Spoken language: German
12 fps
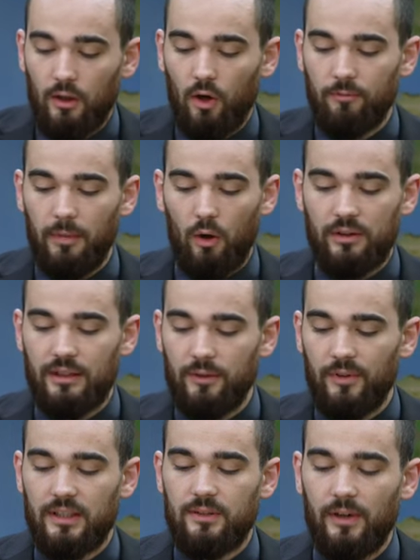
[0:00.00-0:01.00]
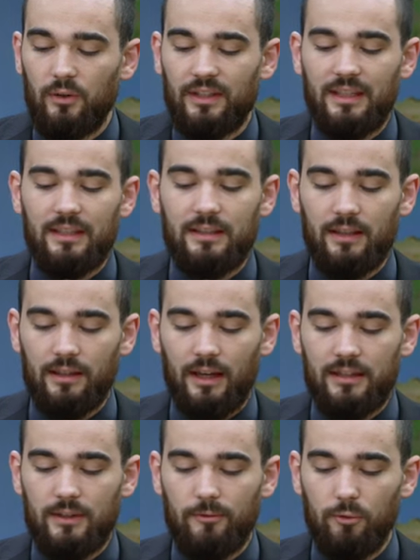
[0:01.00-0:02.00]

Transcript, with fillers: Offenbarung 10, Vers 2, und er setzte seinen rechten